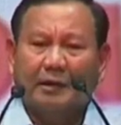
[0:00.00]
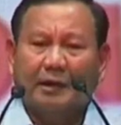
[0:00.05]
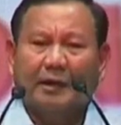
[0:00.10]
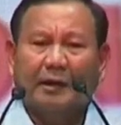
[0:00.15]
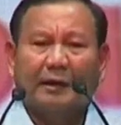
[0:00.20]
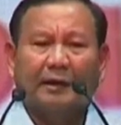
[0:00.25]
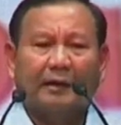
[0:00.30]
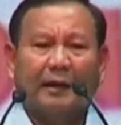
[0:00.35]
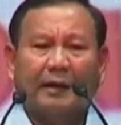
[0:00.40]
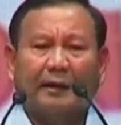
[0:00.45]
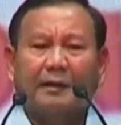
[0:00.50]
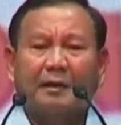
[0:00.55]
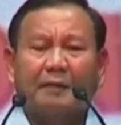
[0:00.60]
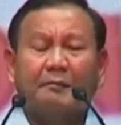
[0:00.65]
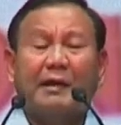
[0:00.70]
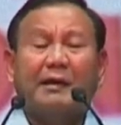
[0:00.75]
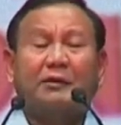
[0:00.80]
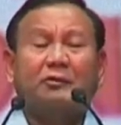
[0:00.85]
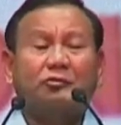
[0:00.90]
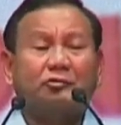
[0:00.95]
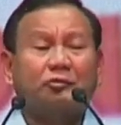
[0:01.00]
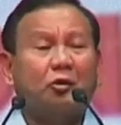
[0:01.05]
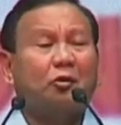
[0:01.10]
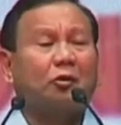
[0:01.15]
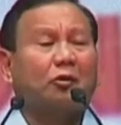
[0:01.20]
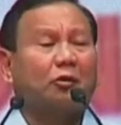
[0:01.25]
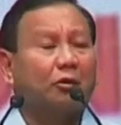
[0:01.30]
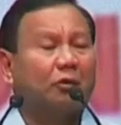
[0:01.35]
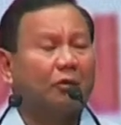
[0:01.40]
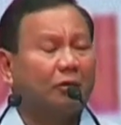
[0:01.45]
tua, ada
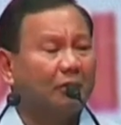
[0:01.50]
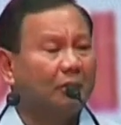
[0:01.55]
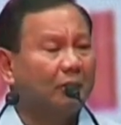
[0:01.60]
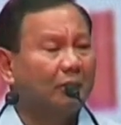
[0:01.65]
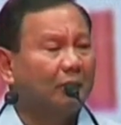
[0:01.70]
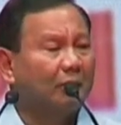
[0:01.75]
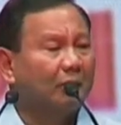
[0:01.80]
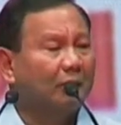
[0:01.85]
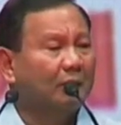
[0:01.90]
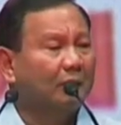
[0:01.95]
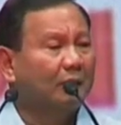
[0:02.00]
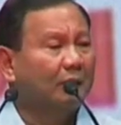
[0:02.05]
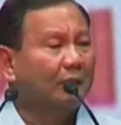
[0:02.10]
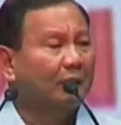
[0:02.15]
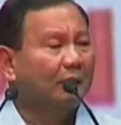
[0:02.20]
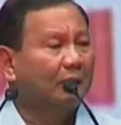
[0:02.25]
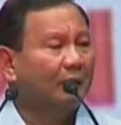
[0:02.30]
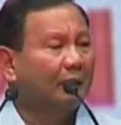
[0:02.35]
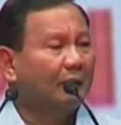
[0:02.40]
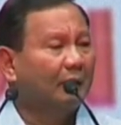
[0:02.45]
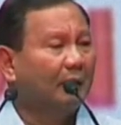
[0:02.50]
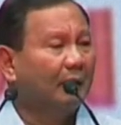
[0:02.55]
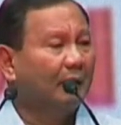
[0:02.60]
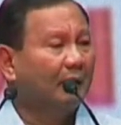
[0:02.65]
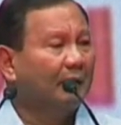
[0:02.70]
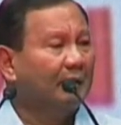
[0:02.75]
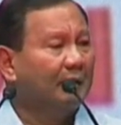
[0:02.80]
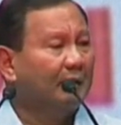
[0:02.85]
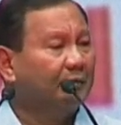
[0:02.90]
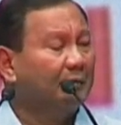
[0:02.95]
mentor,
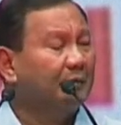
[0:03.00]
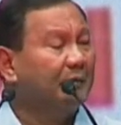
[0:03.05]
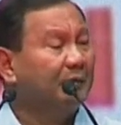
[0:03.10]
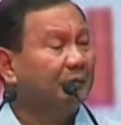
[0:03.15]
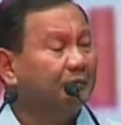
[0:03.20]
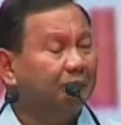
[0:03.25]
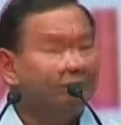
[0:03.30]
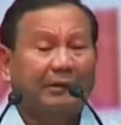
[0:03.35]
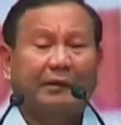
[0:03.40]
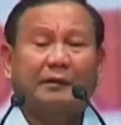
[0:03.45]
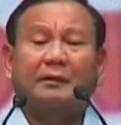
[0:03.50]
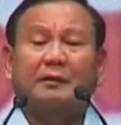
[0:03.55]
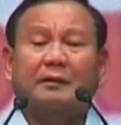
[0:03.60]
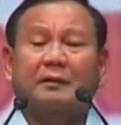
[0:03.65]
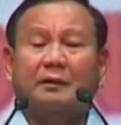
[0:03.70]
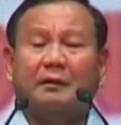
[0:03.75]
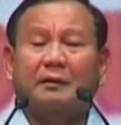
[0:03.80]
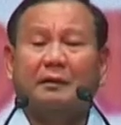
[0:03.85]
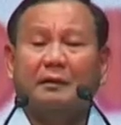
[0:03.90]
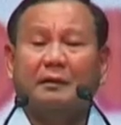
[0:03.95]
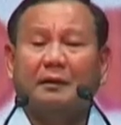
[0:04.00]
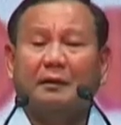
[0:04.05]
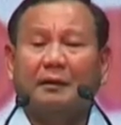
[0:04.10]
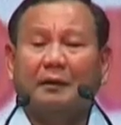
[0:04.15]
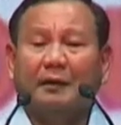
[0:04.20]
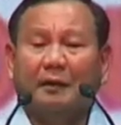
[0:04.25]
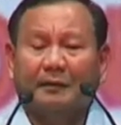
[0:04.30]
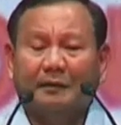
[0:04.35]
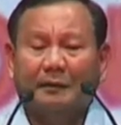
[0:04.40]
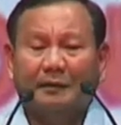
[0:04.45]
ada pemimpin
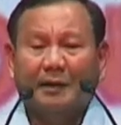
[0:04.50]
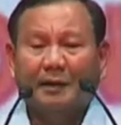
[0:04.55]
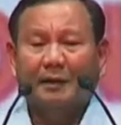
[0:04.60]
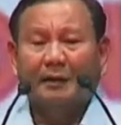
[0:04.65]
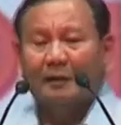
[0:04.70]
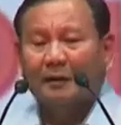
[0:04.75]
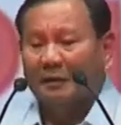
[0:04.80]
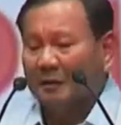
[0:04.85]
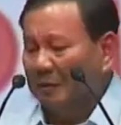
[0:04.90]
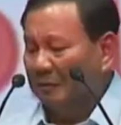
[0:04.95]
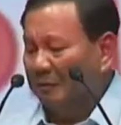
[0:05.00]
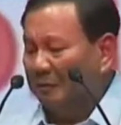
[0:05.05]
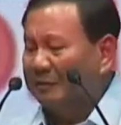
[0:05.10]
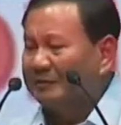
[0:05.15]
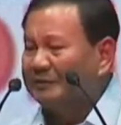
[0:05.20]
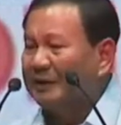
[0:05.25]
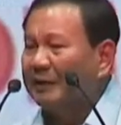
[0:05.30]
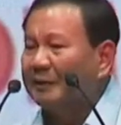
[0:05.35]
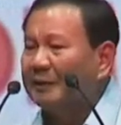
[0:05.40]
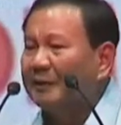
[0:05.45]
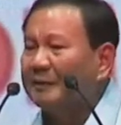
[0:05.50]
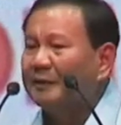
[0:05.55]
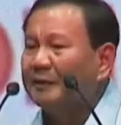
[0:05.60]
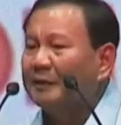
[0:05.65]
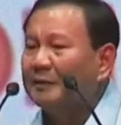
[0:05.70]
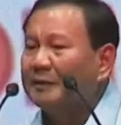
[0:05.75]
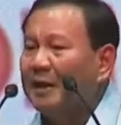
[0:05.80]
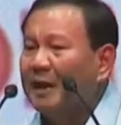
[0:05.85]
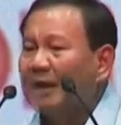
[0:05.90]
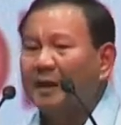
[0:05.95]
yang besarkan
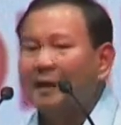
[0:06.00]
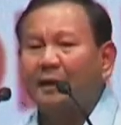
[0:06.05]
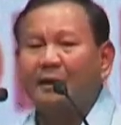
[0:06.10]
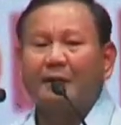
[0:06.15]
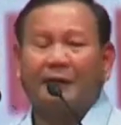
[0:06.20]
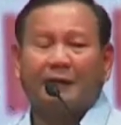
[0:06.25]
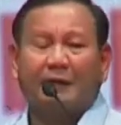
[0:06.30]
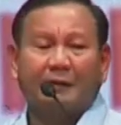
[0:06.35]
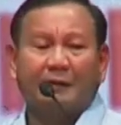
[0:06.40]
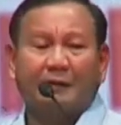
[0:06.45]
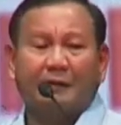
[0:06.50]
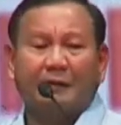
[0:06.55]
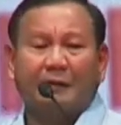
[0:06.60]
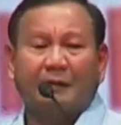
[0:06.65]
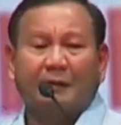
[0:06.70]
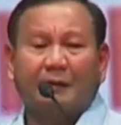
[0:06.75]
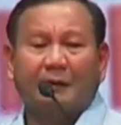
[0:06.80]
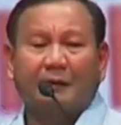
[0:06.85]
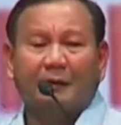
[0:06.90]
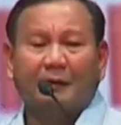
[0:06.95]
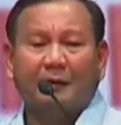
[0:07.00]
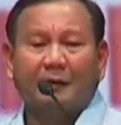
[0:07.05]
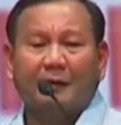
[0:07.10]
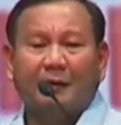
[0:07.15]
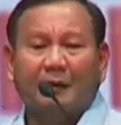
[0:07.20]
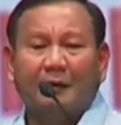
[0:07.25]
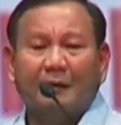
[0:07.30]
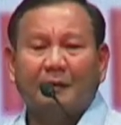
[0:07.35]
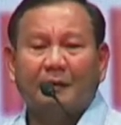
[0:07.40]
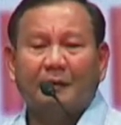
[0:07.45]
kita.
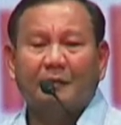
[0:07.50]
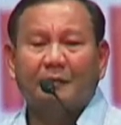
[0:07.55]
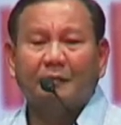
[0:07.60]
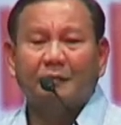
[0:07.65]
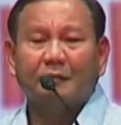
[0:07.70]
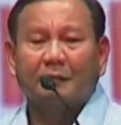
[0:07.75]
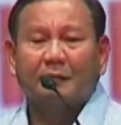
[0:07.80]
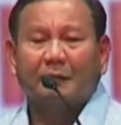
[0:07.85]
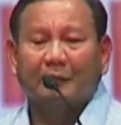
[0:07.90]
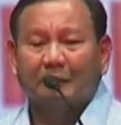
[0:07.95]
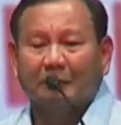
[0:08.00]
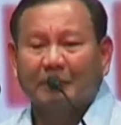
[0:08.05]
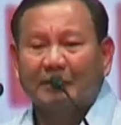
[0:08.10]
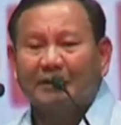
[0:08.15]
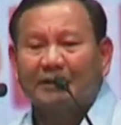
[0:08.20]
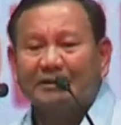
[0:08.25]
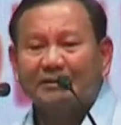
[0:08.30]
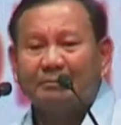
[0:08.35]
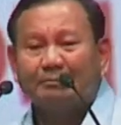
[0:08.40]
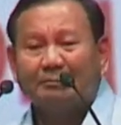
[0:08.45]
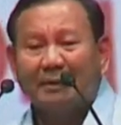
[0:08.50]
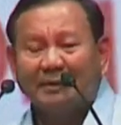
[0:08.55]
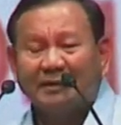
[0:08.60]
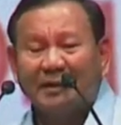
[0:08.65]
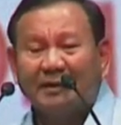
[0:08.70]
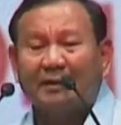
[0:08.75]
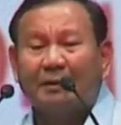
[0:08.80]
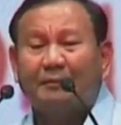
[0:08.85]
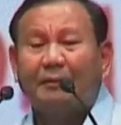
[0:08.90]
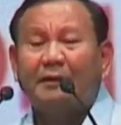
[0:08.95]
Ya kan? Beri
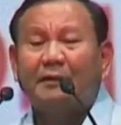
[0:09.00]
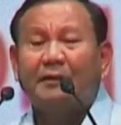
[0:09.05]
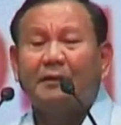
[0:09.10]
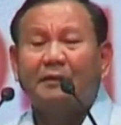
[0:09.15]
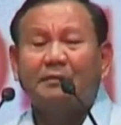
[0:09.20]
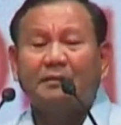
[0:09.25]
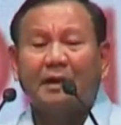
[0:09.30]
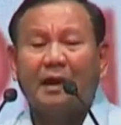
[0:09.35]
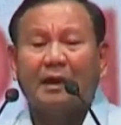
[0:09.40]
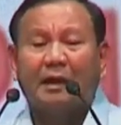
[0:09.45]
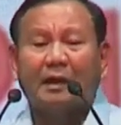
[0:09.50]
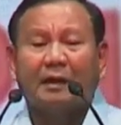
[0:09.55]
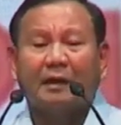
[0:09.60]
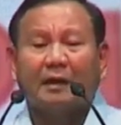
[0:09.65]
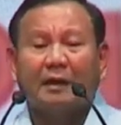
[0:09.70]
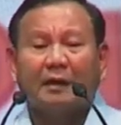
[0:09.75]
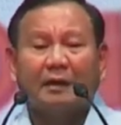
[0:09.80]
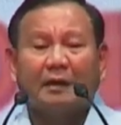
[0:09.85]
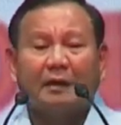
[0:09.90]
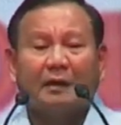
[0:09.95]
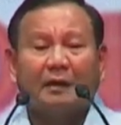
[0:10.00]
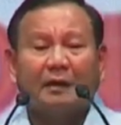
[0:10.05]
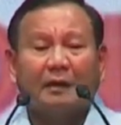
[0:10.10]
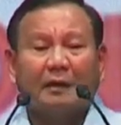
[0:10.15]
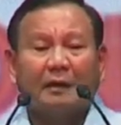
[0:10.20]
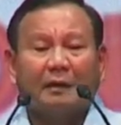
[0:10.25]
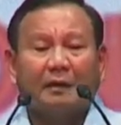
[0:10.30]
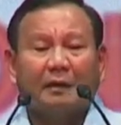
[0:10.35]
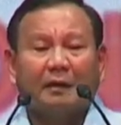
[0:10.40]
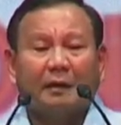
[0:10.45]
kesempatan kepada kita
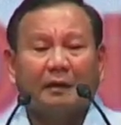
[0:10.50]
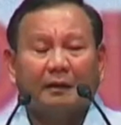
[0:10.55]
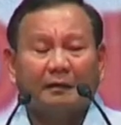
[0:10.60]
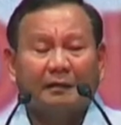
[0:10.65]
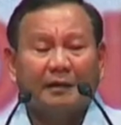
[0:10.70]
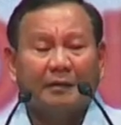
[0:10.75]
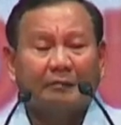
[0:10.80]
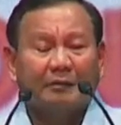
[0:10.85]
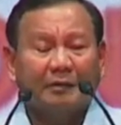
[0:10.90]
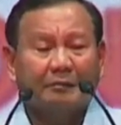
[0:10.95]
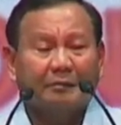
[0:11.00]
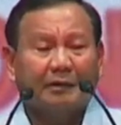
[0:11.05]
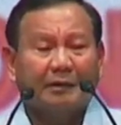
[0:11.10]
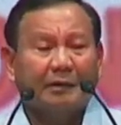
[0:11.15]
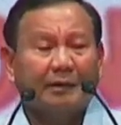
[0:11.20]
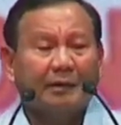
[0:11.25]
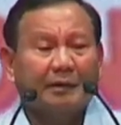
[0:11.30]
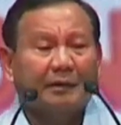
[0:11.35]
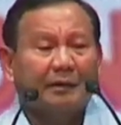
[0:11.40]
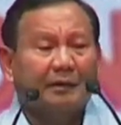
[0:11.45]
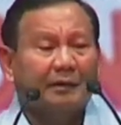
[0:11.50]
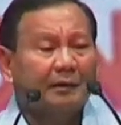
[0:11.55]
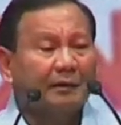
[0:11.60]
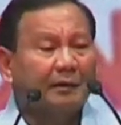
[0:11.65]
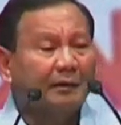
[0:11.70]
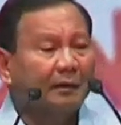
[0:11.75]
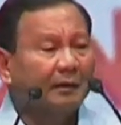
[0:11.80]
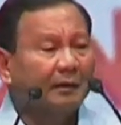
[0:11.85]
yang memberi